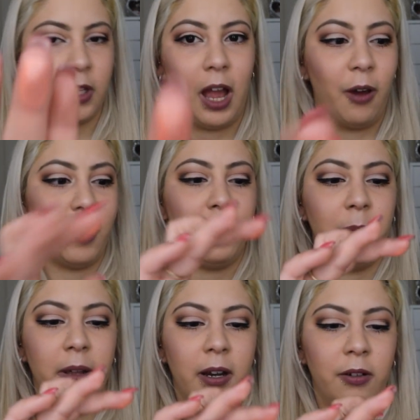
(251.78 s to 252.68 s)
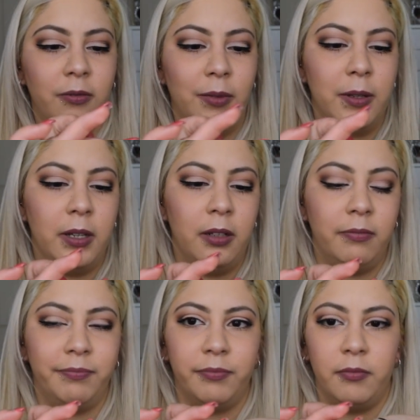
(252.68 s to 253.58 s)
Ahora para el verano va a ser.
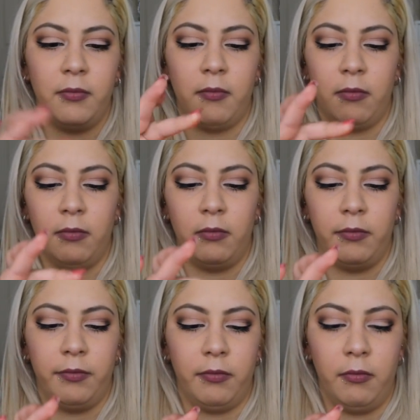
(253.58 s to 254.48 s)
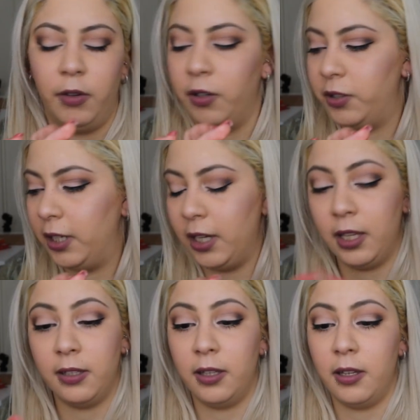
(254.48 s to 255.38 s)
Bueno, si es que
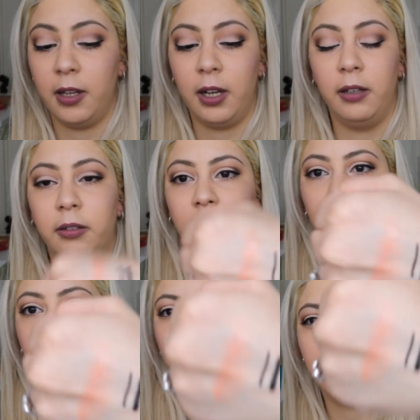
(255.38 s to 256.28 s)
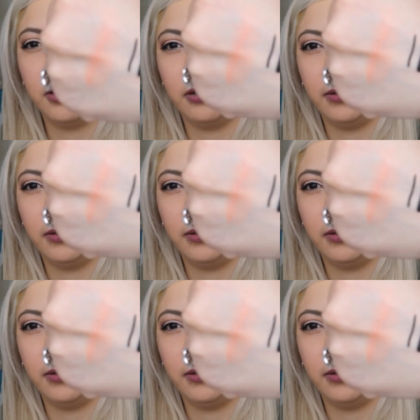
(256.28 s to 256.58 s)
decide llegar el dichoso